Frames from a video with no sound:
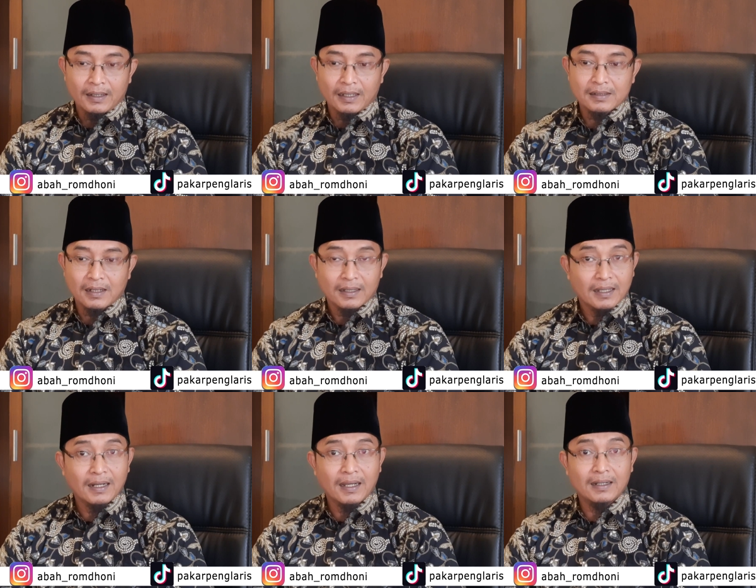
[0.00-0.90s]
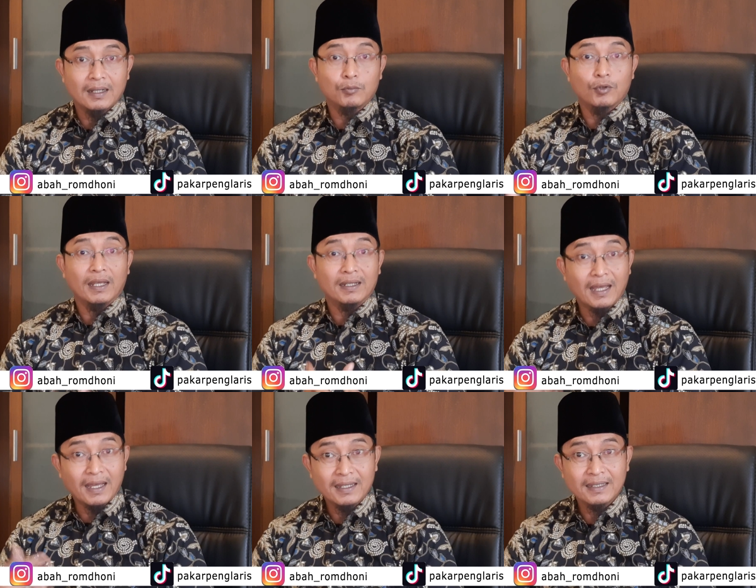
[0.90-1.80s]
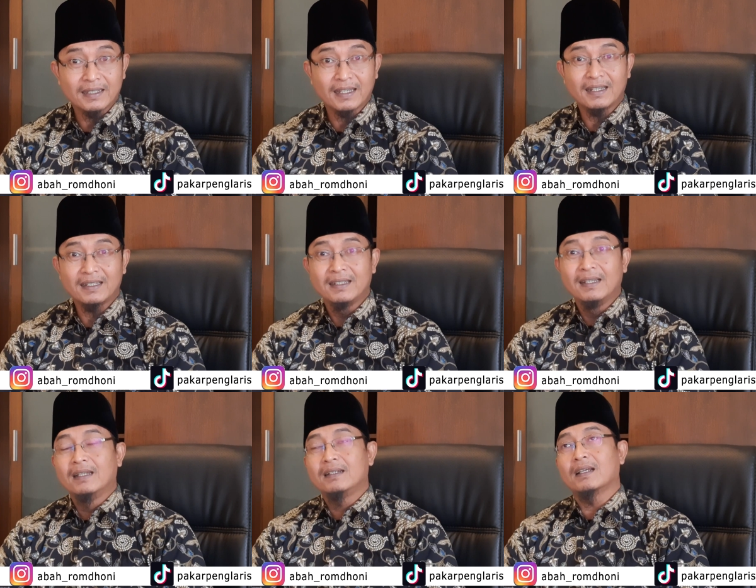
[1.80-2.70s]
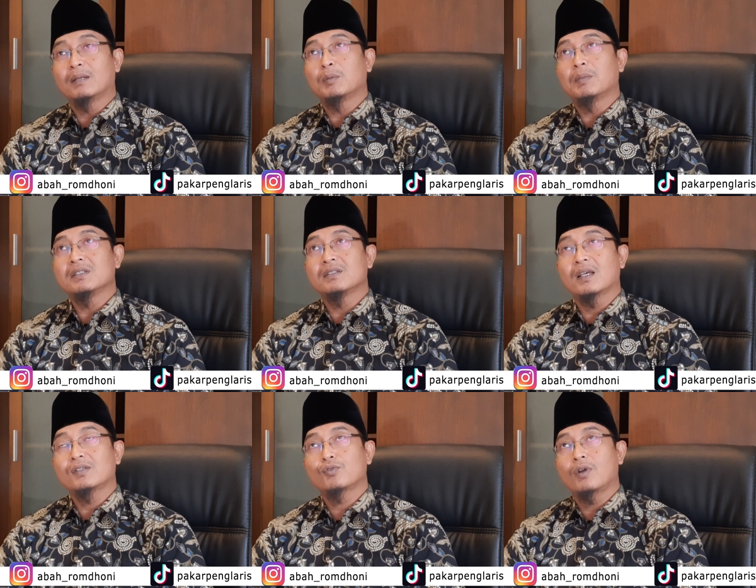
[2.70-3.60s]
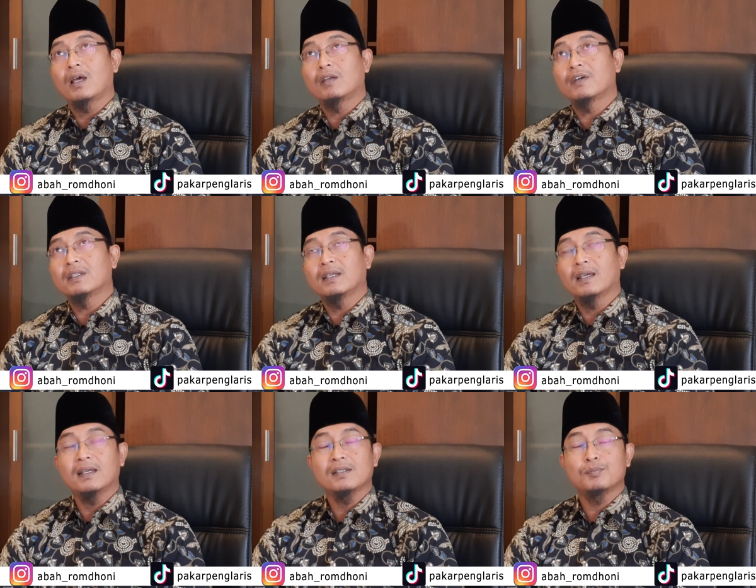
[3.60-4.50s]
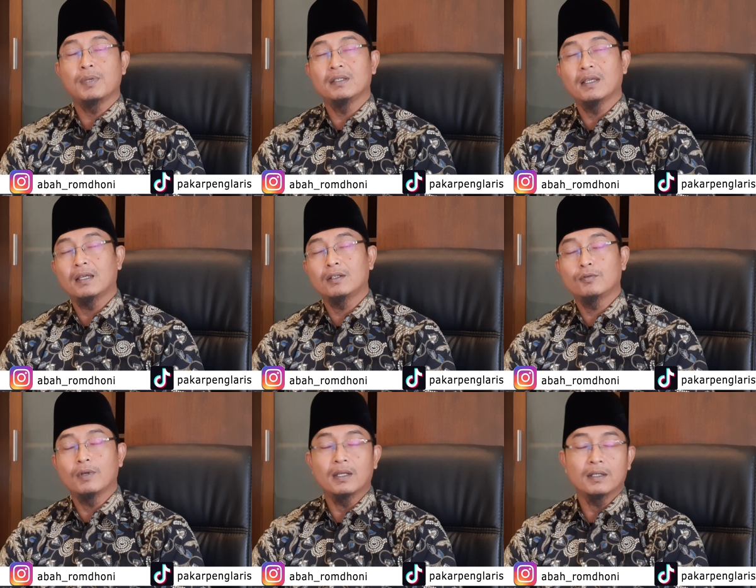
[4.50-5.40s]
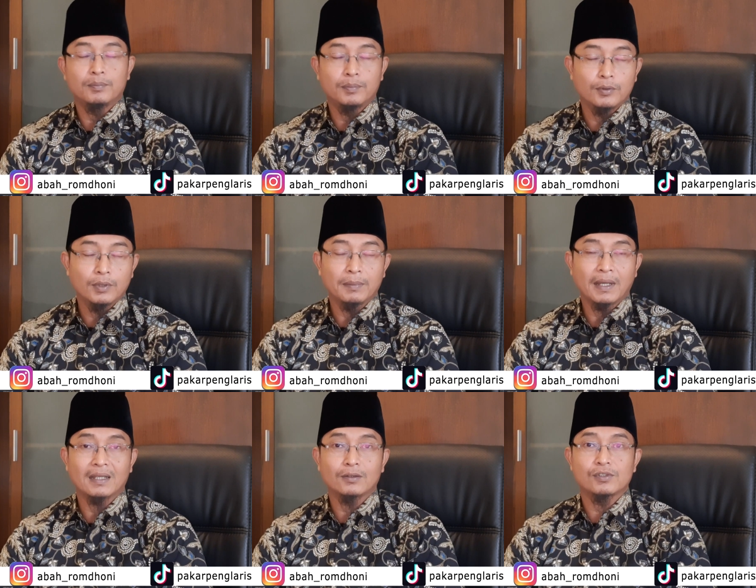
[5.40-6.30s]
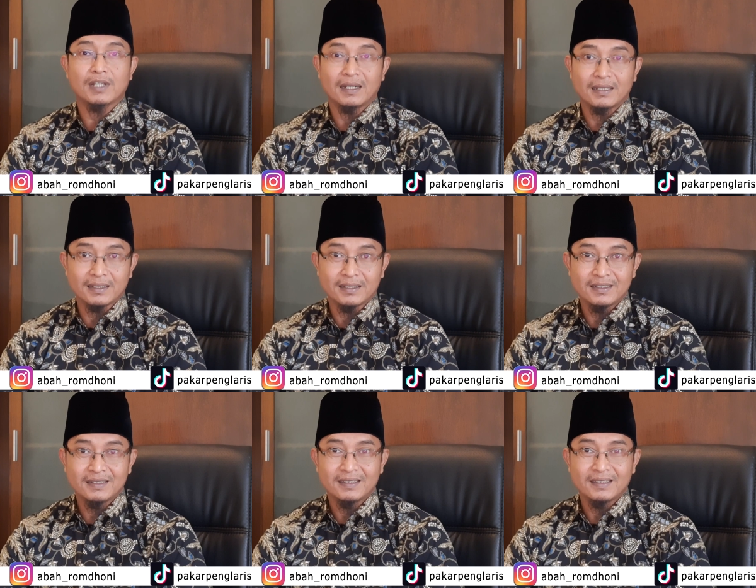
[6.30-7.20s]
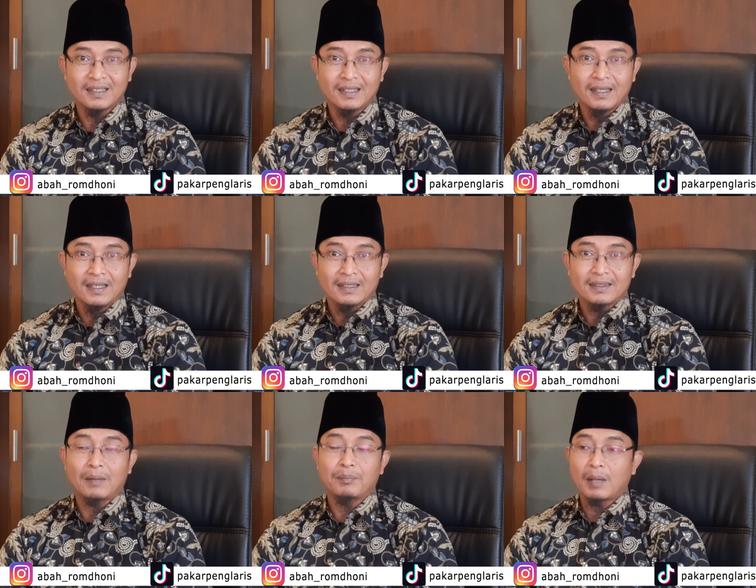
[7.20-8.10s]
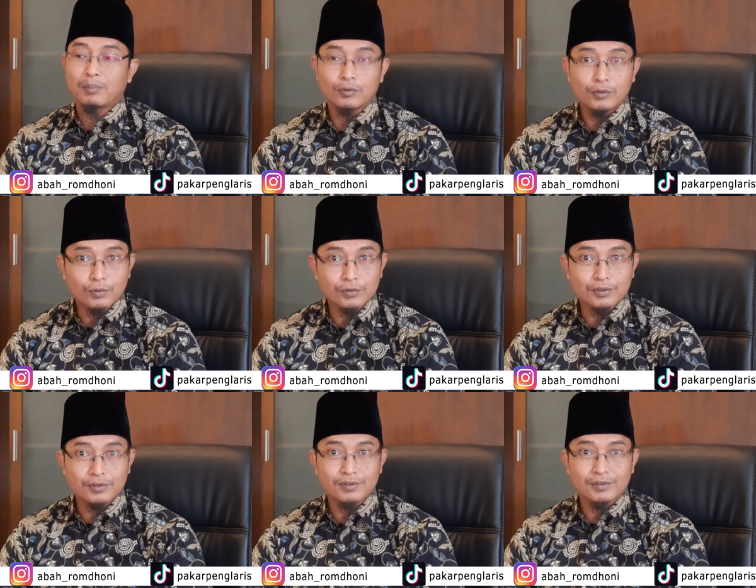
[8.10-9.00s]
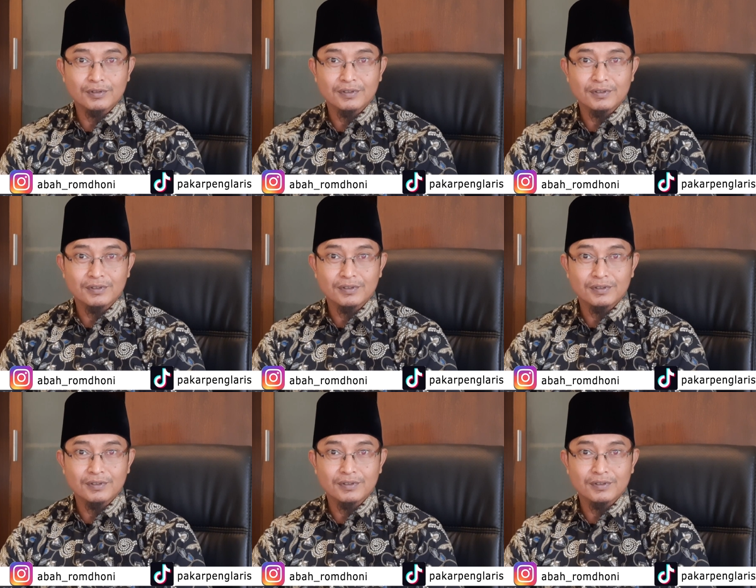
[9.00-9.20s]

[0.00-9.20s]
Nah, silahkan Anda mulailah ya dengan membaca surah Al-Fatihah sebanyak 2500 kali tanpa putus